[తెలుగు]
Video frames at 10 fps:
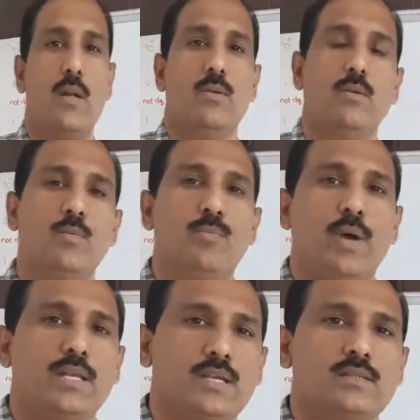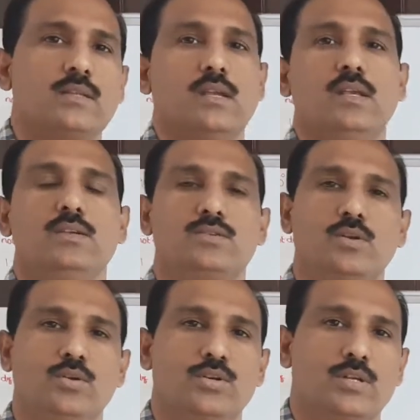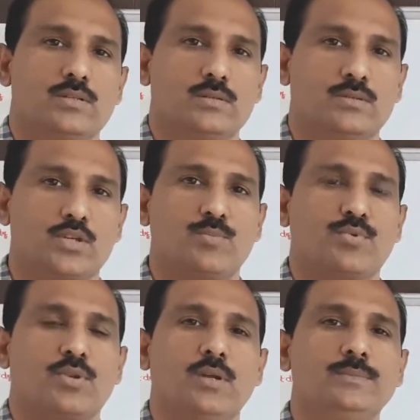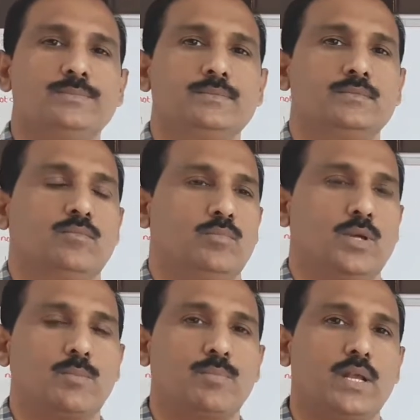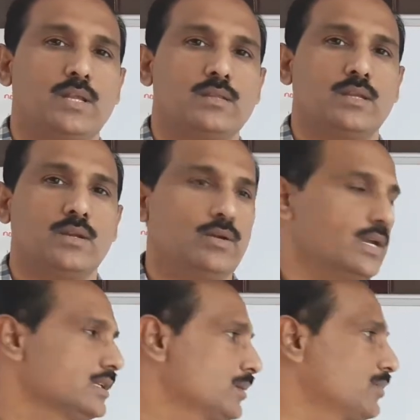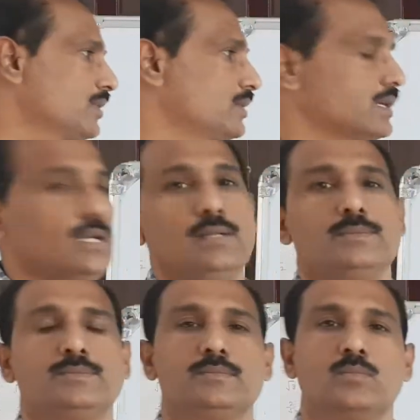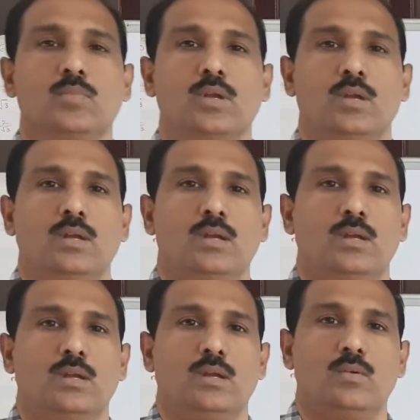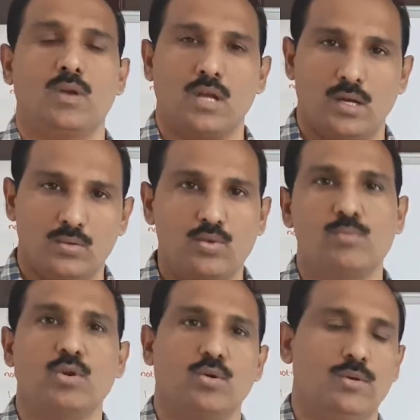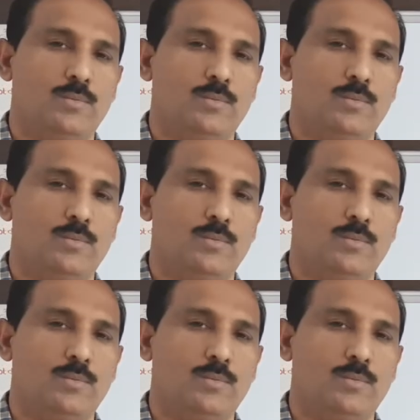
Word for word: మనం పజిల్ త్రీ సొల్యూషన్స్ చెప్పుకుందాం మనం పజిల్ త్రీలో ఏం చెప్పామంటే ఒక రూమ్లో